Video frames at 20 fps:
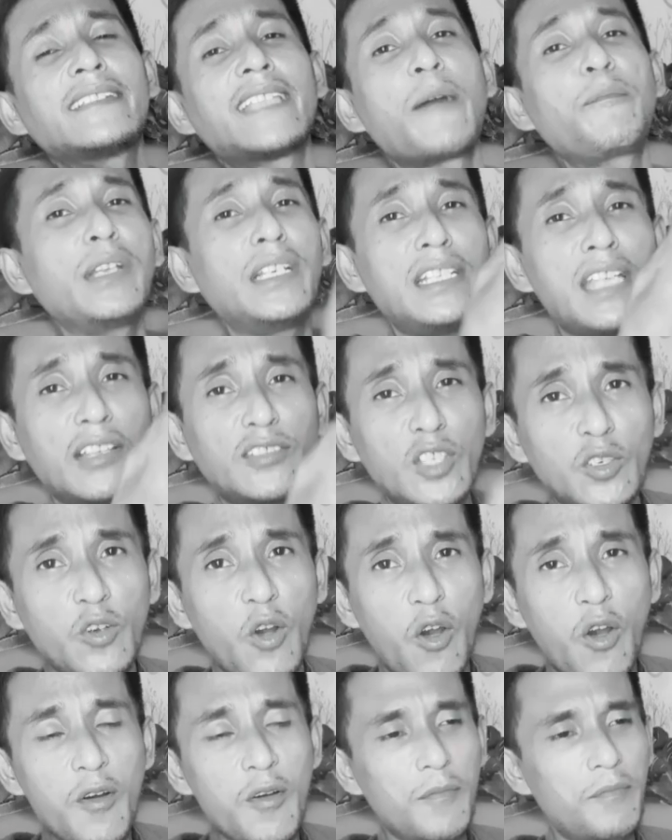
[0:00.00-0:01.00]
Tapi dia
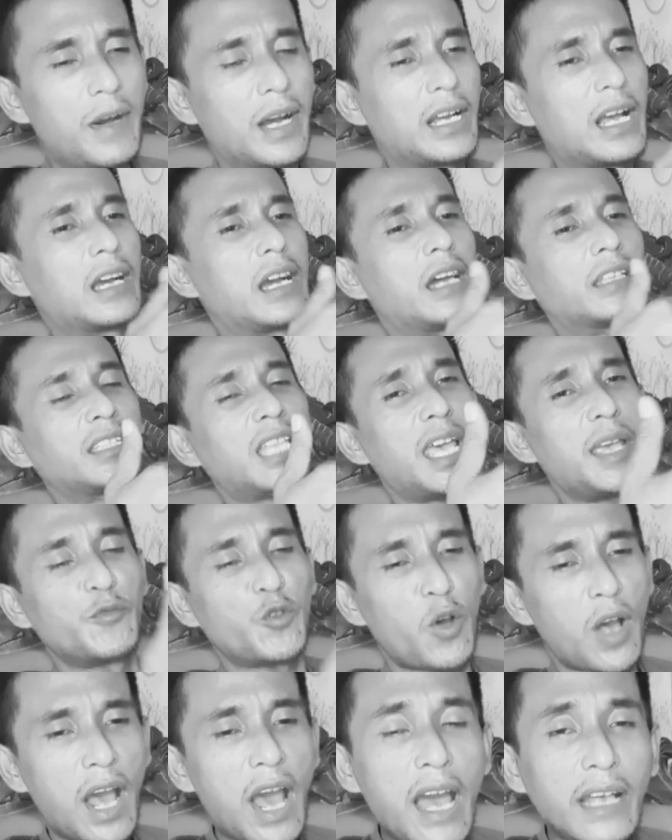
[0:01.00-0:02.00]
sikoh. Maka kata
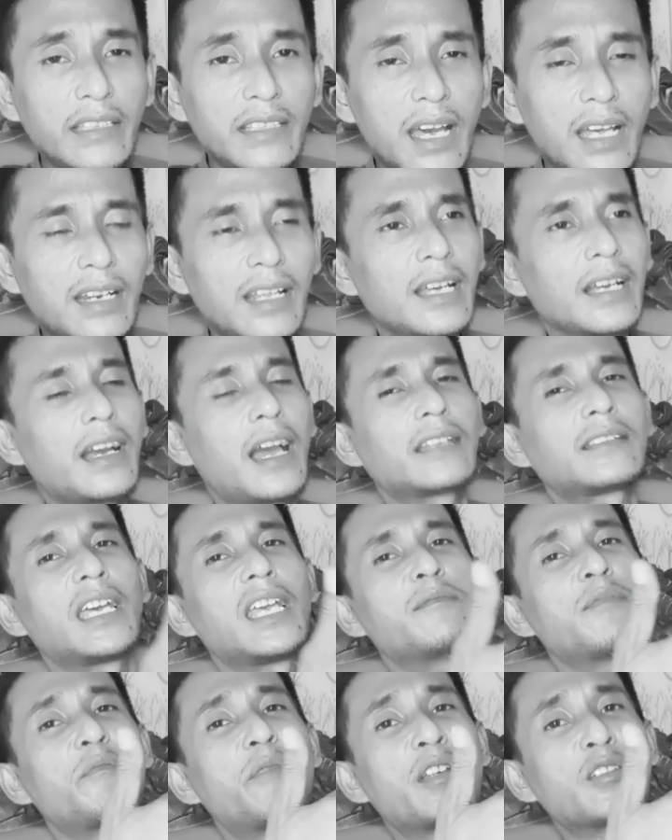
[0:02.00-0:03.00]
Ibnu Hajar, kata
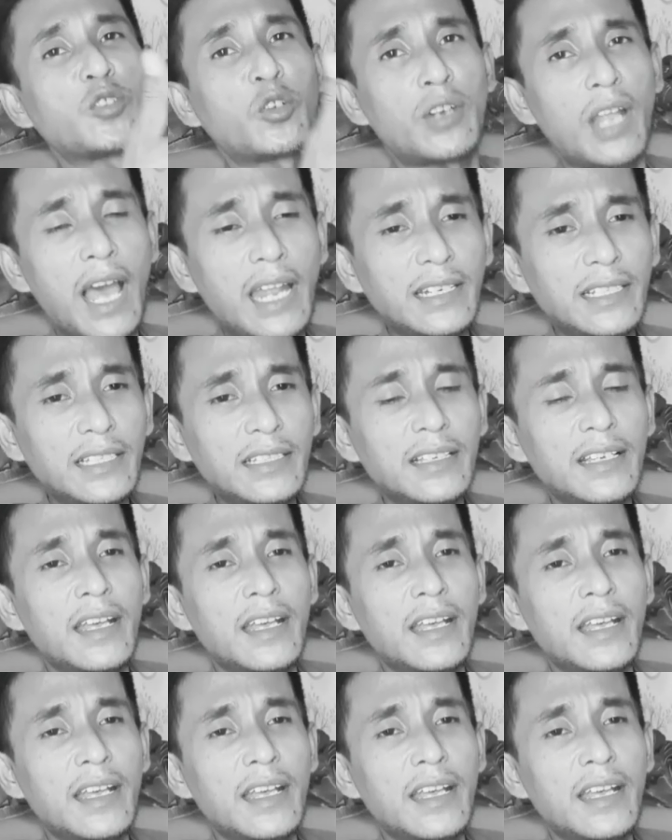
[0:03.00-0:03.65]
Imam Ani,